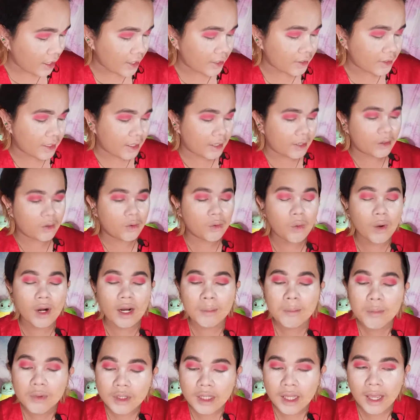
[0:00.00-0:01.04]
And then, kung
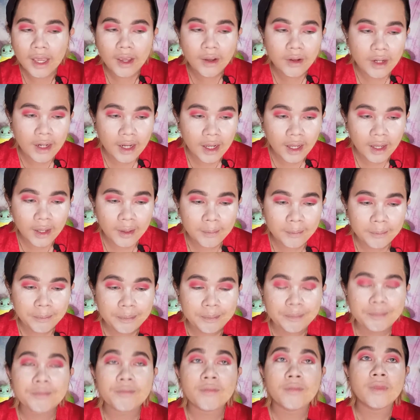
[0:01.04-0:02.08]
walang po tayo ng,
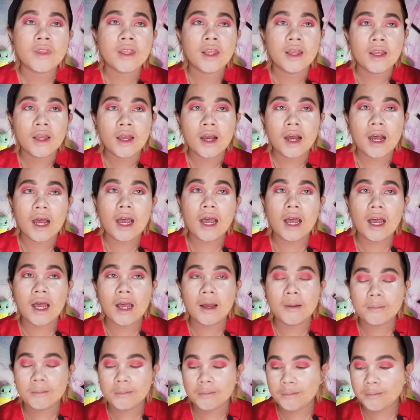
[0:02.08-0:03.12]

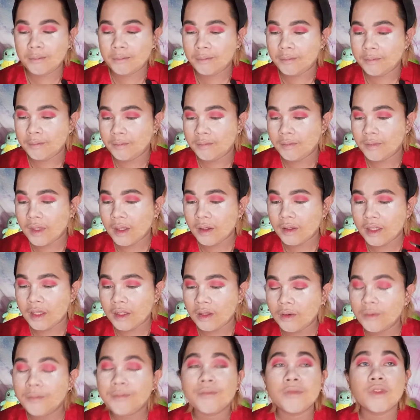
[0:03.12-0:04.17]
um, tawag
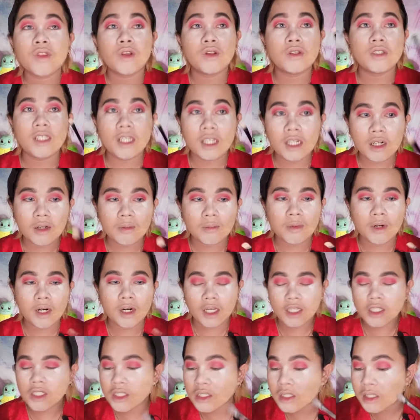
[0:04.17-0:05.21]
ito, concealer
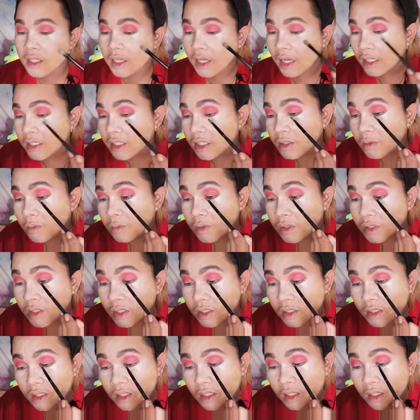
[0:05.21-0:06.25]
brush, and then we're
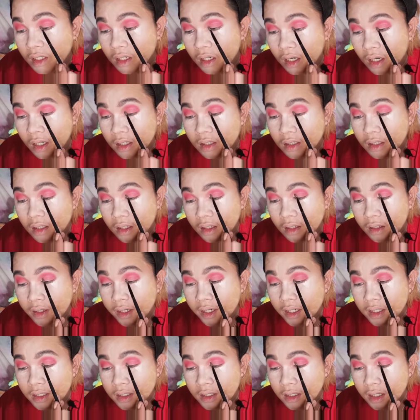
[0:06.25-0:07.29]
just gonna cut the
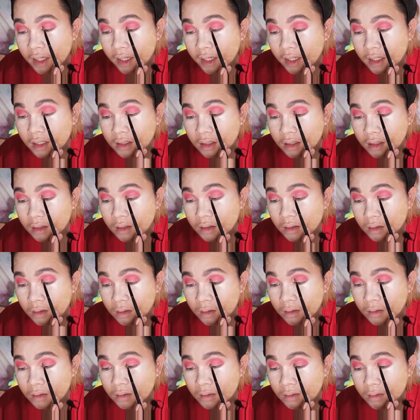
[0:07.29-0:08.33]
crease like
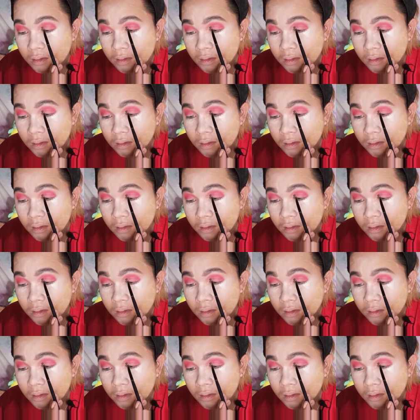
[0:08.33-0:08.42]
so.